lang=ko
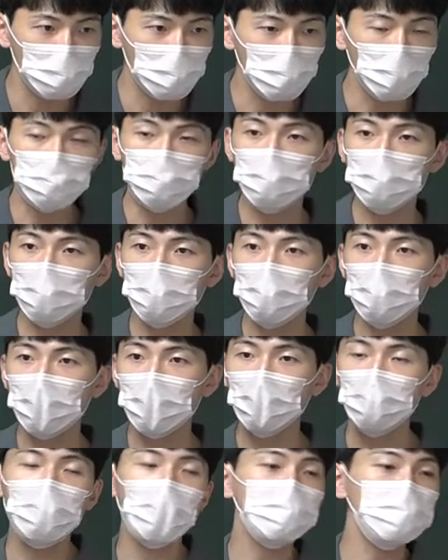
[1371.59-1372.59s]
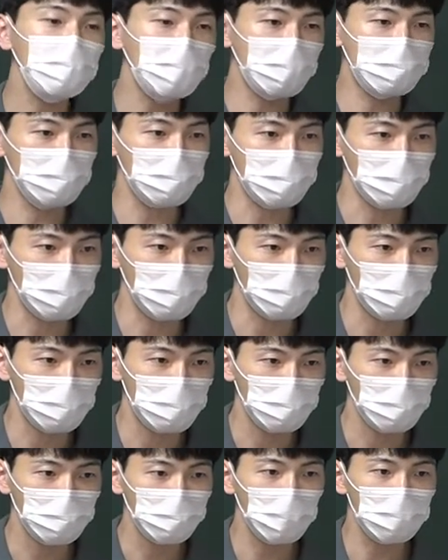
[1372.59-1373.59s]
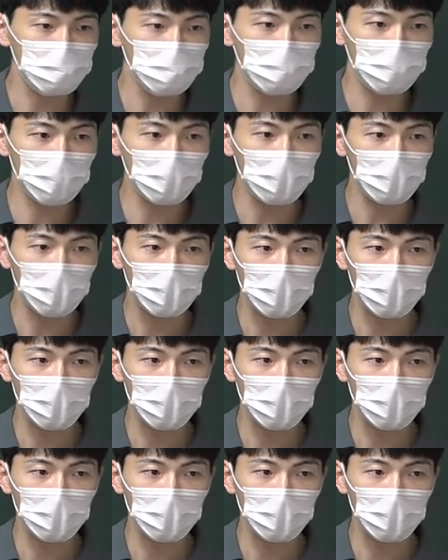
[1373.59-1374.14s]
어떻게 돼요? 박살났잖아요. 됐습니까?